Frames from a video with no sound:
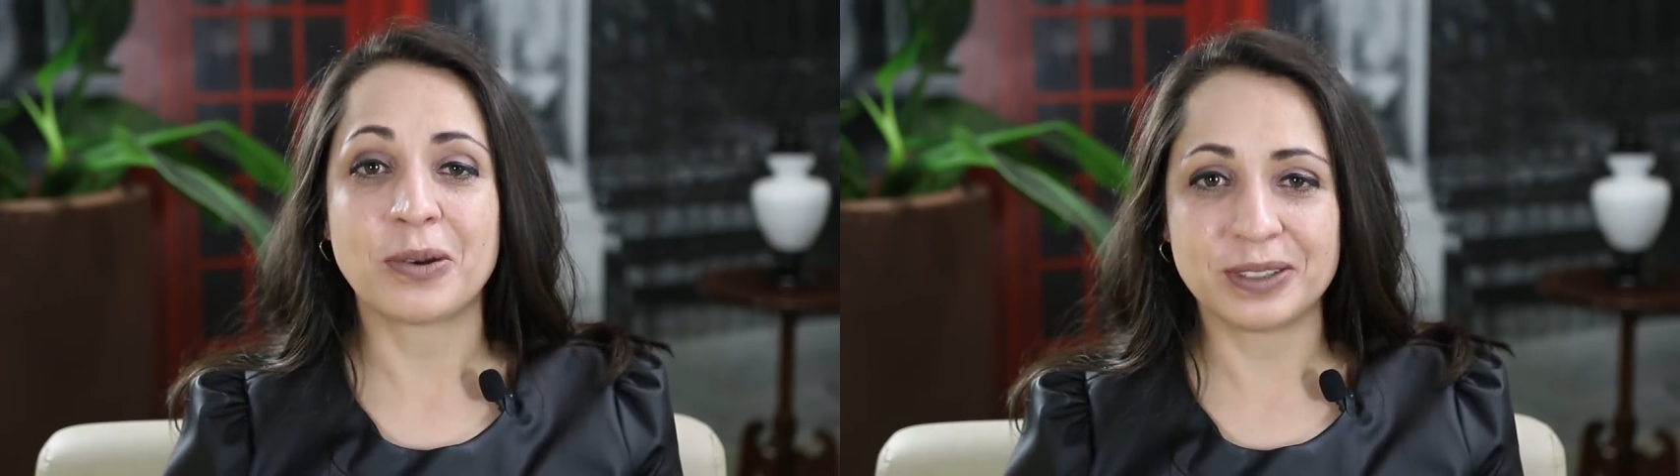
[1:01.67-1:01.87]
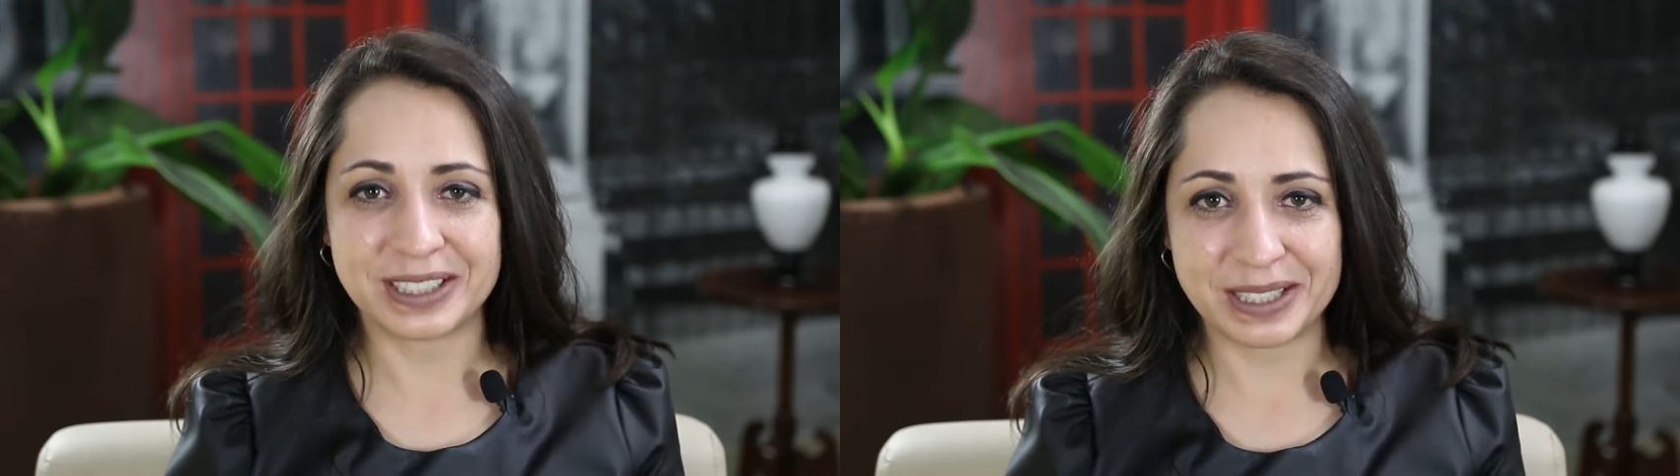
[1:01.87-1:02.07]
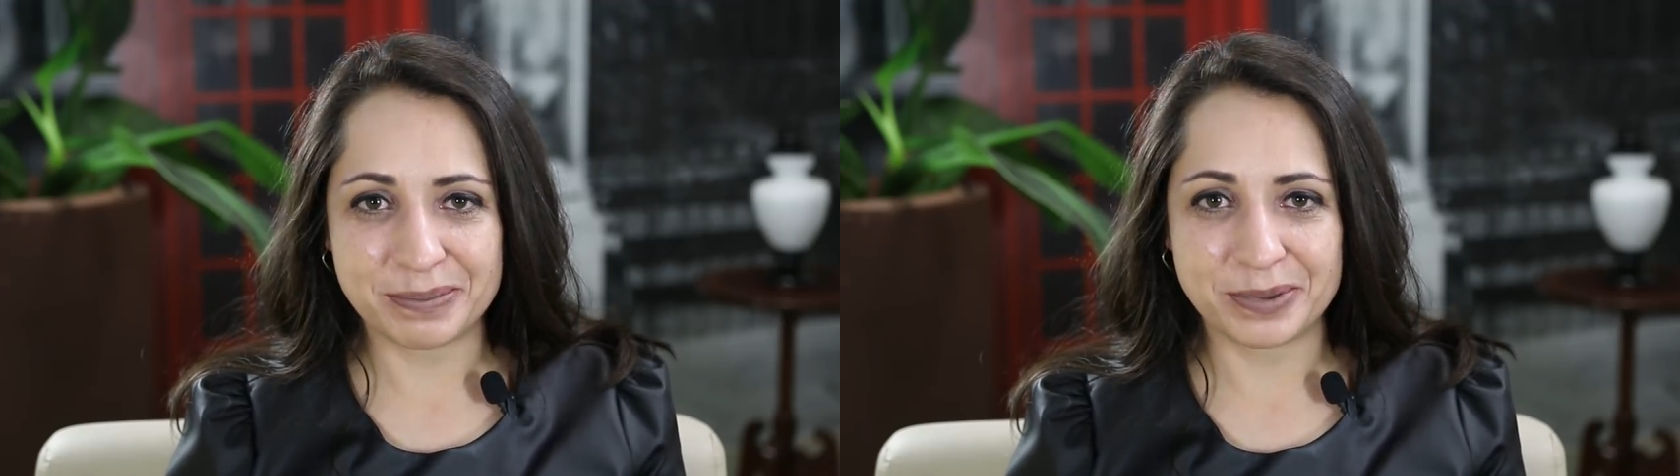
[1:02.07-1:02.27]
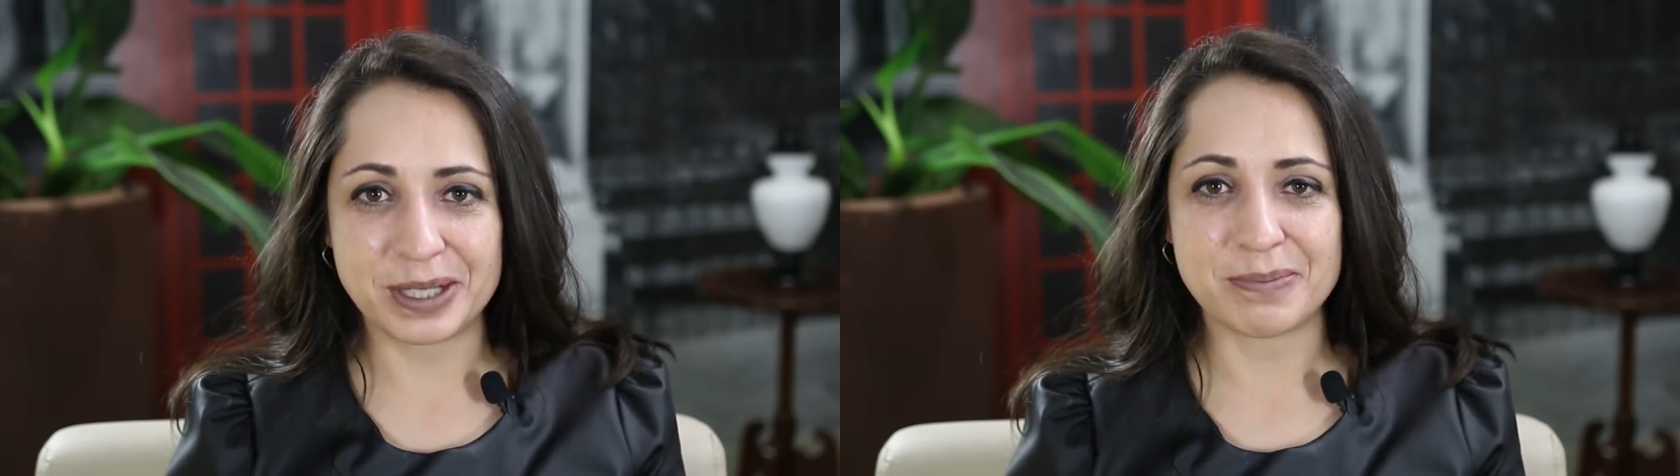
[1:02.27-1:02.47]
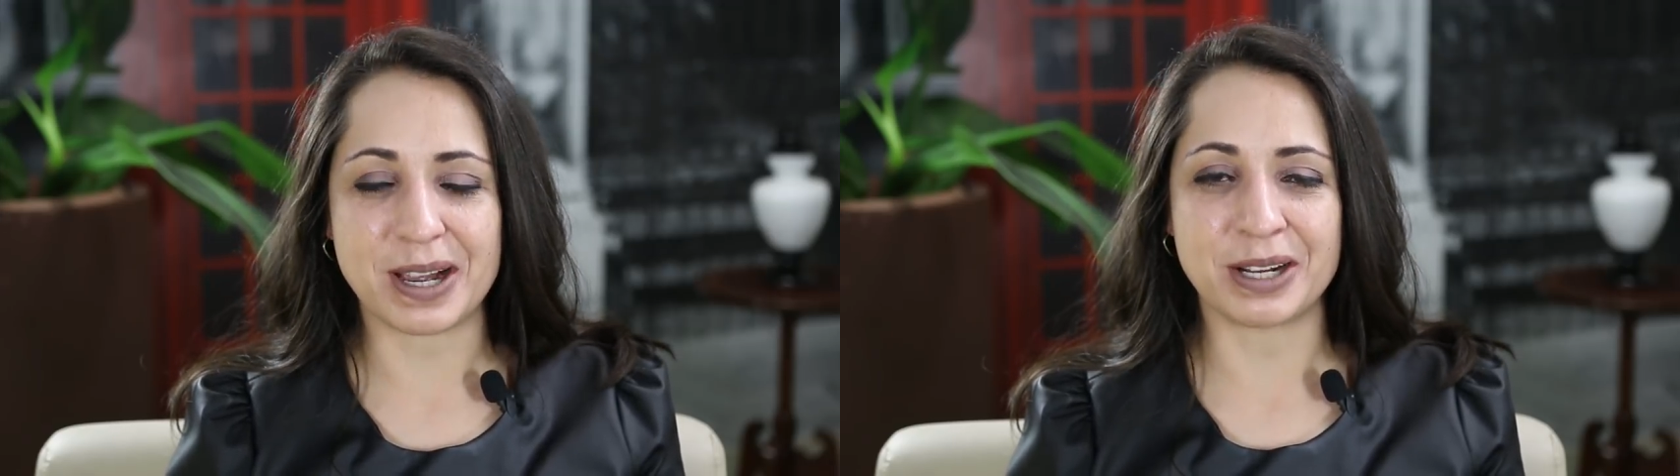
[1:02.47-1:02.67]

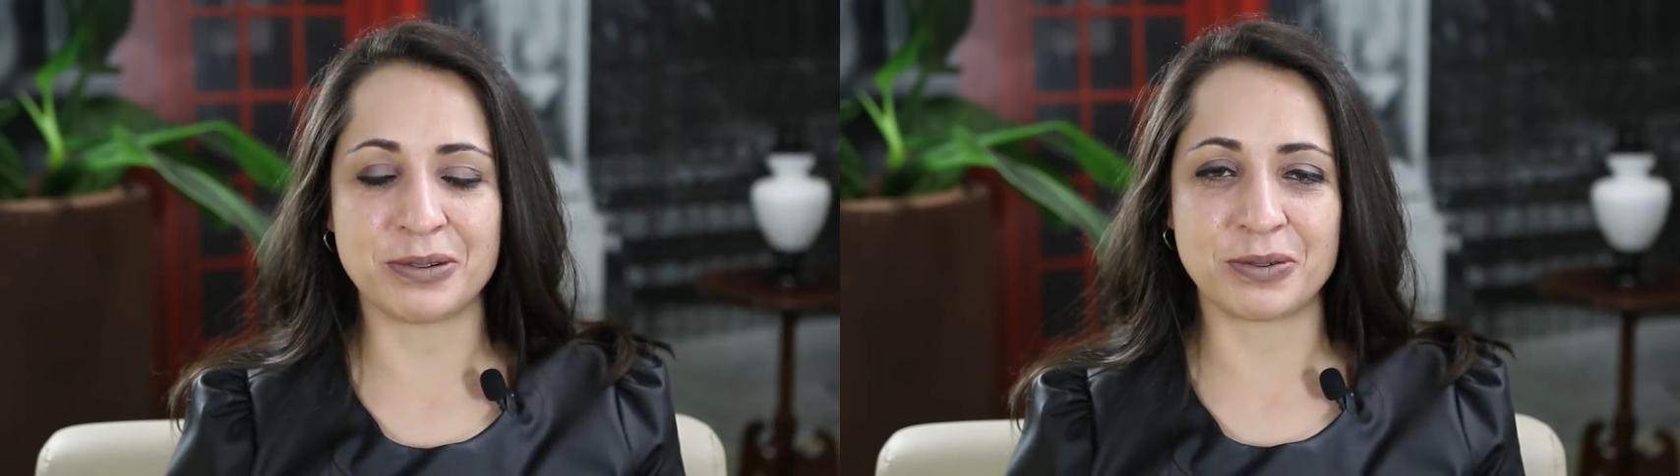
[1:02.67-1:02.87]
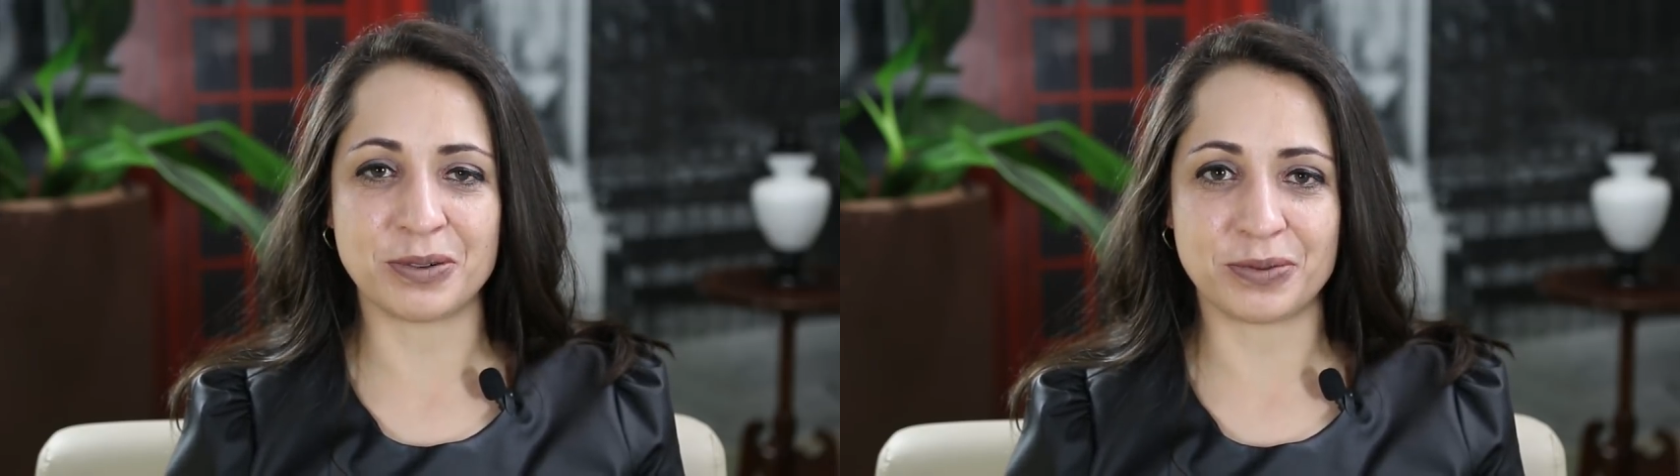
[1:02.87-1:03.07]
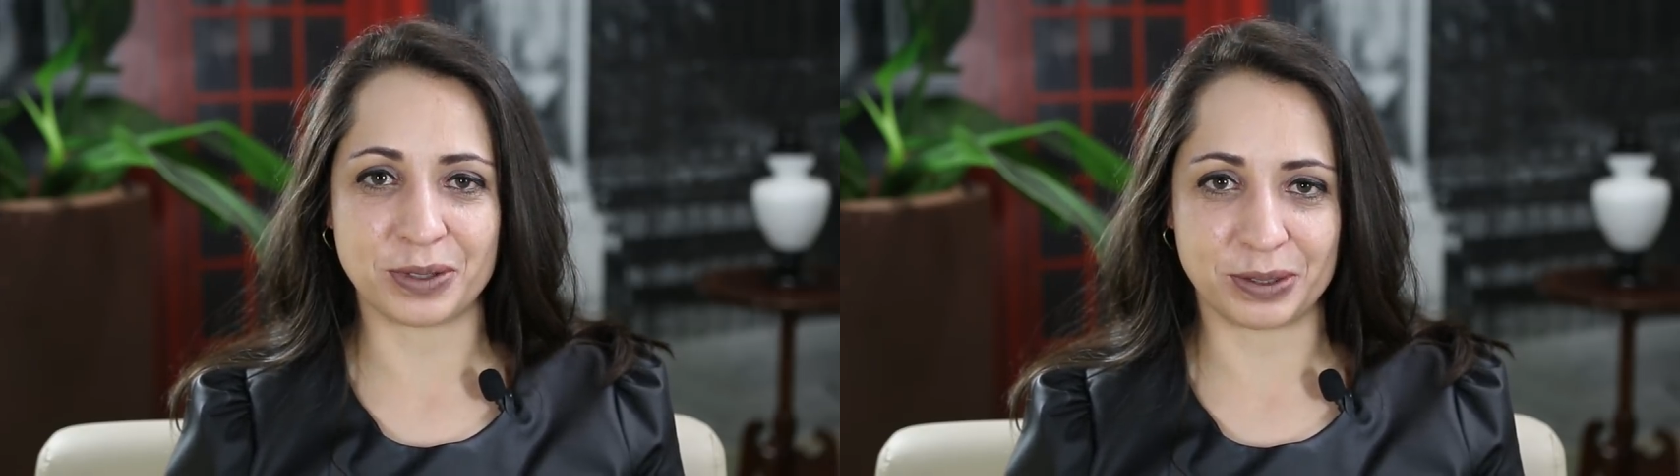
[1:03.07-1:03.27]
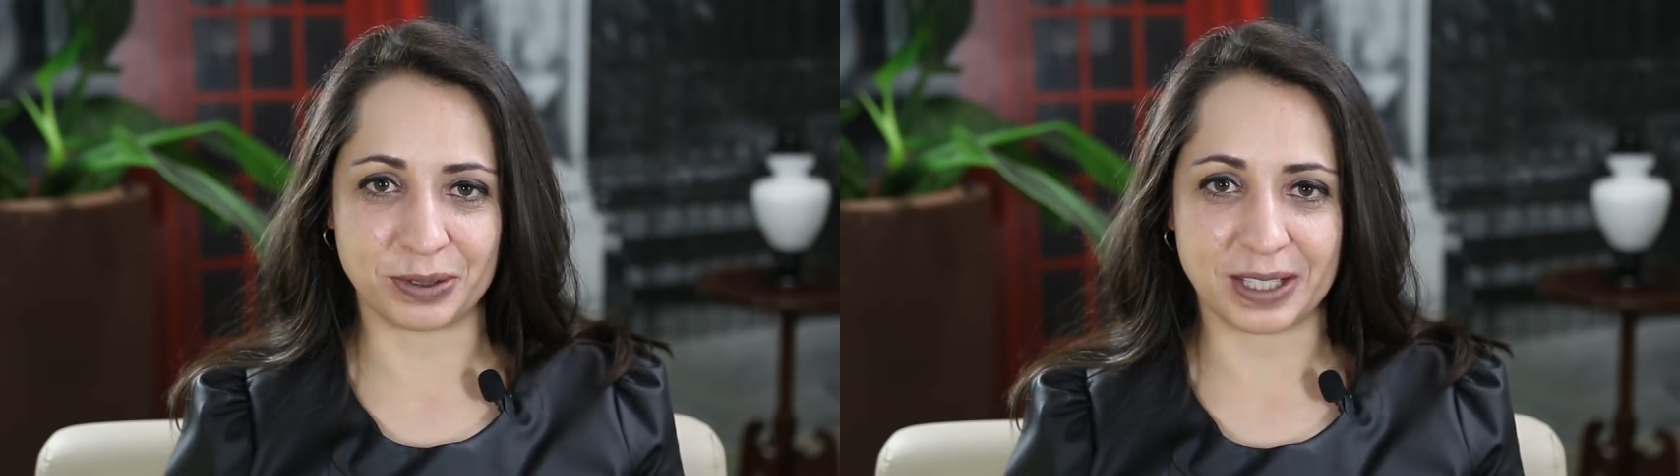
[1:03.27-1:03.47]
contribuem para o conforto